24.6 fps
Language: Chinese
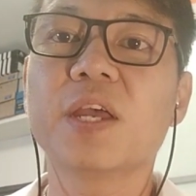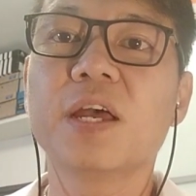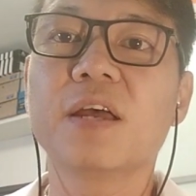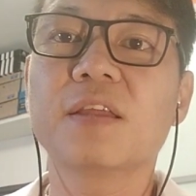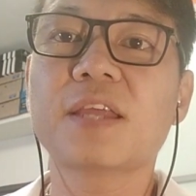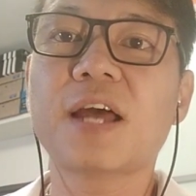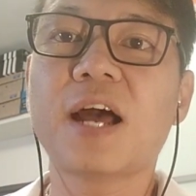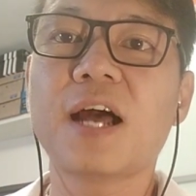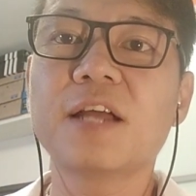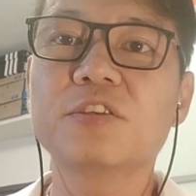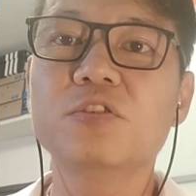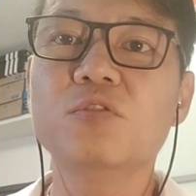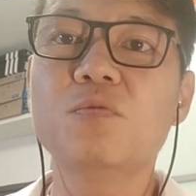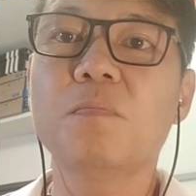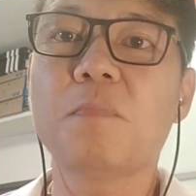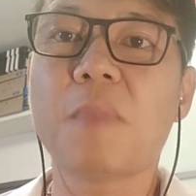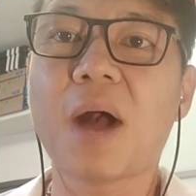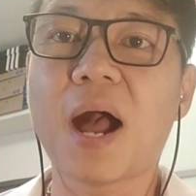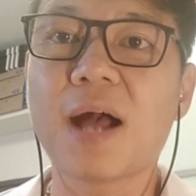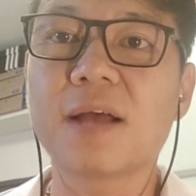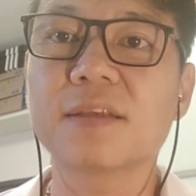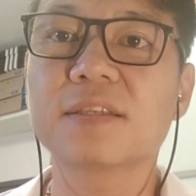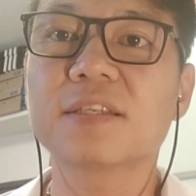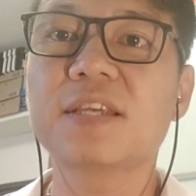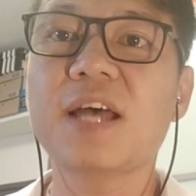他就
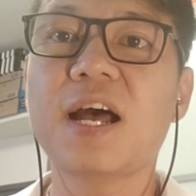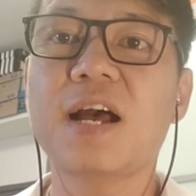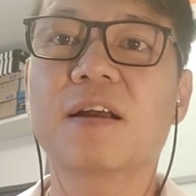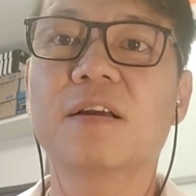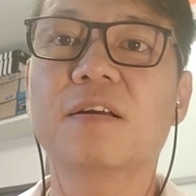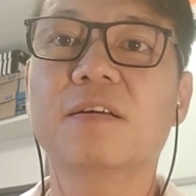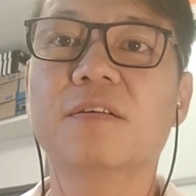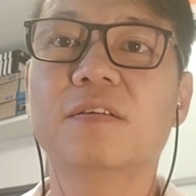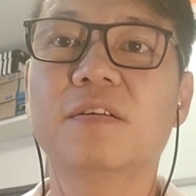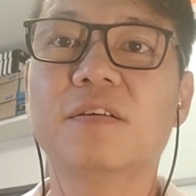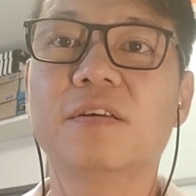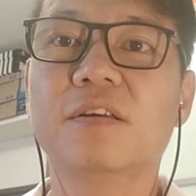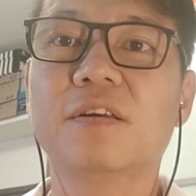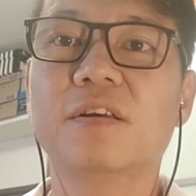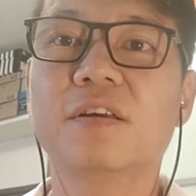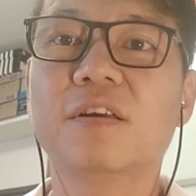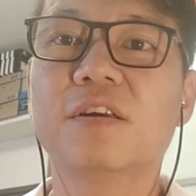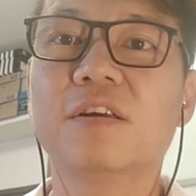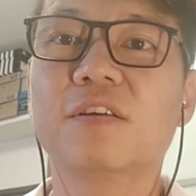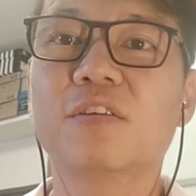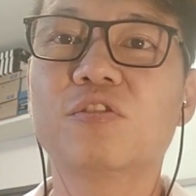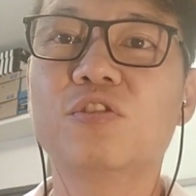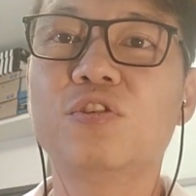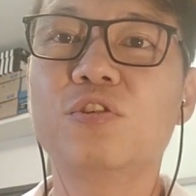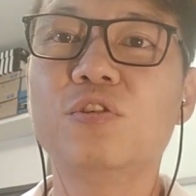马上
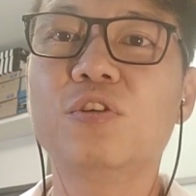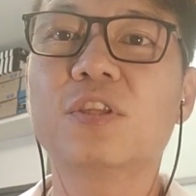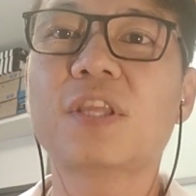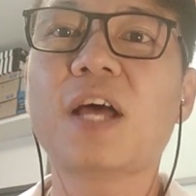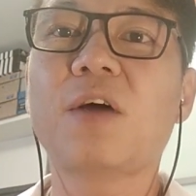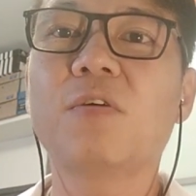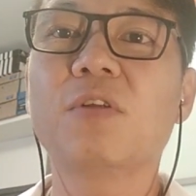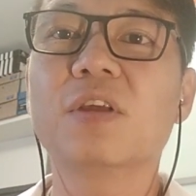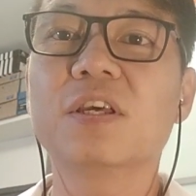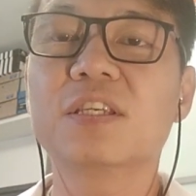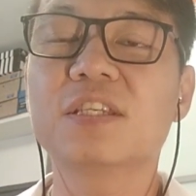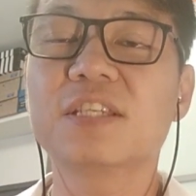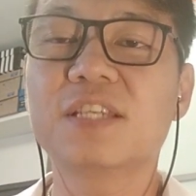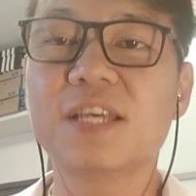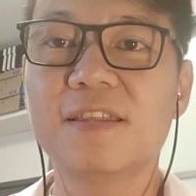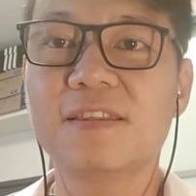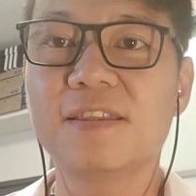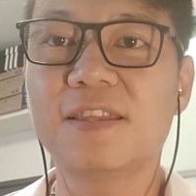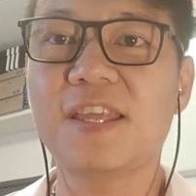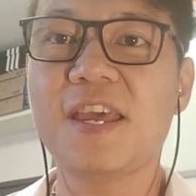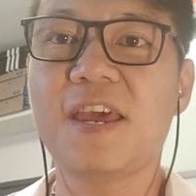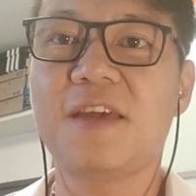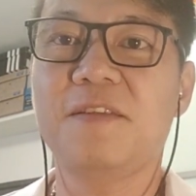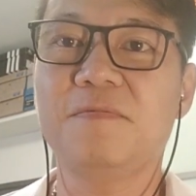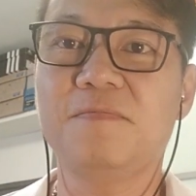去到了圣
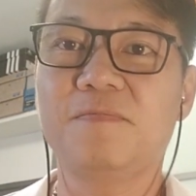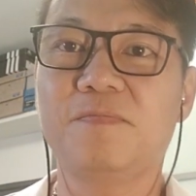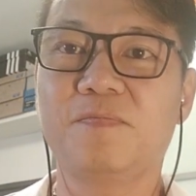殿。